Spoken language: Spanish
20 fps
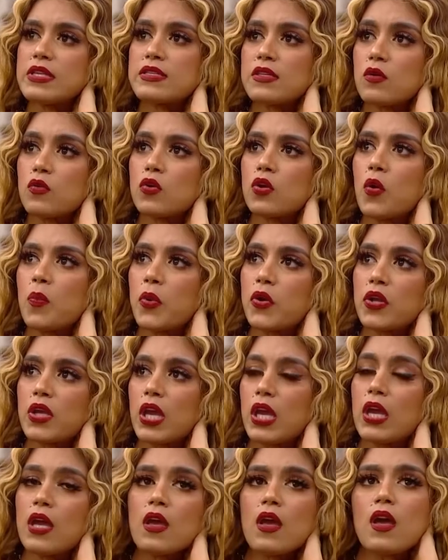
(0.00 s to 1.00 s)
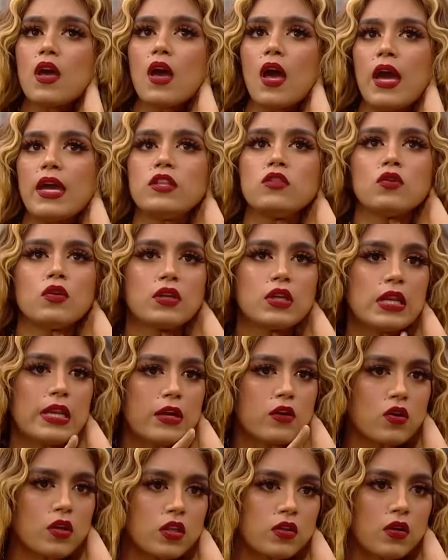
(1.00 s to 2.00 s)
inseguro porque, ay, no, es que le
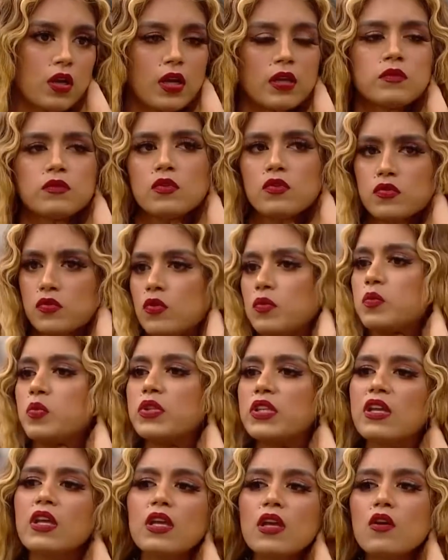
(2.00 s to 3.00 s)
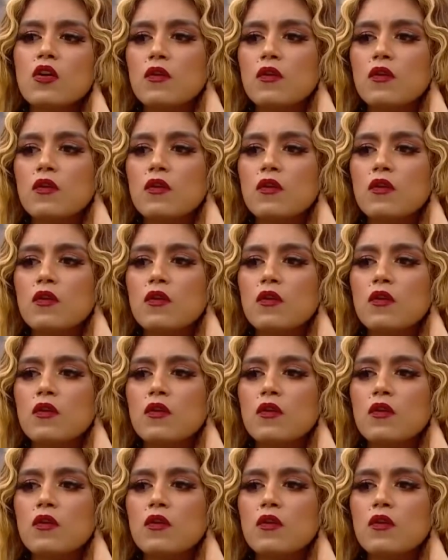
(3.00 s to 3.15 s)
coqueteo. No, no, tiene que